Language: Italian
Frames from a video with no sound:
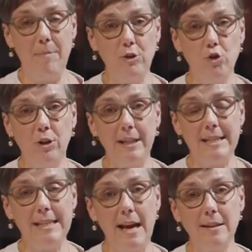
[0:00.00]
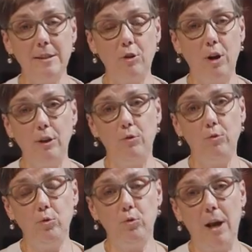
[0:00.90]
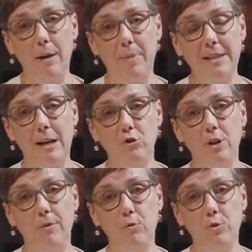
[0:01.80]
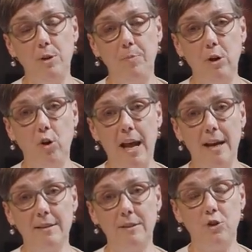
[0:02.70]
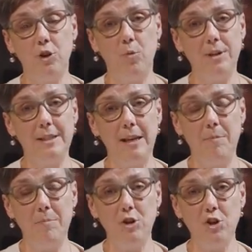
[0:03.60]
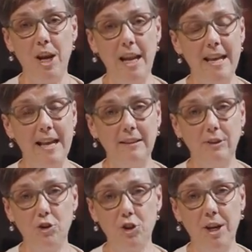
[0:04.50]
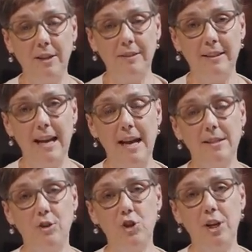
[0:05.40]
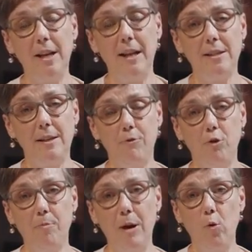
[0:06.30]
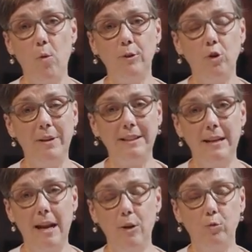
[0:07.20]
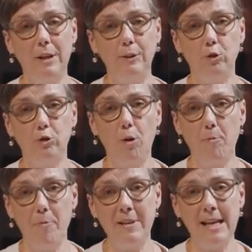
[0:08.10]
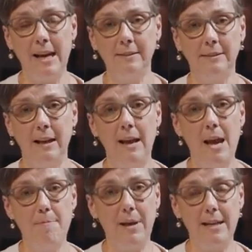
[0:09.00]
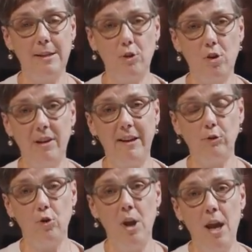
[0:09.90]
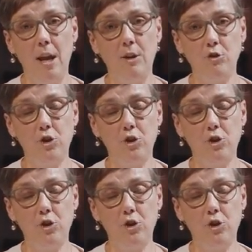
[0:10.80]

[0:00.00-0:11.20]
maggiore disastro è dovuto al passaggio dei flussi piroclastici. Queste miscele incandescenti di gas e ceneri si formano quando il materiale eruttato è troppo pesante per essere sollevato in